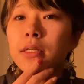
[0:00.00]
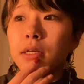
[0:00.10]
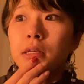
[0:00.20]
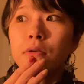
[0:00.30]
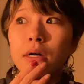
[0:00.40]

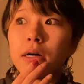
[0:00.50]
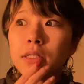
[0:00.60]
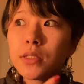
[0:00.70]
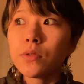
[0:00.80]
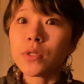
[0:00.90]
最近は
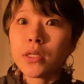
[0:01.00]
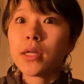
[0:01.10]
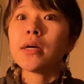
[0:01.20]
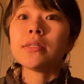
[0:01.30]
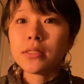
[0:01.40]
すぐ消
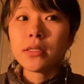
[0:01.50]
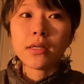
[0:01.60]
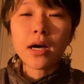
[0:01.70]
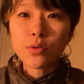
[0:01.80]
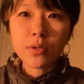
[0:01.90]
えない
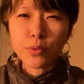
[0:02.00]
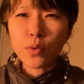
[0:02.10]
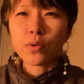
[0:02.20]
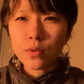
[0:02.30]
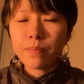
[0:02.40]
し、後にも
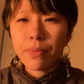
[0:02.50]
残る。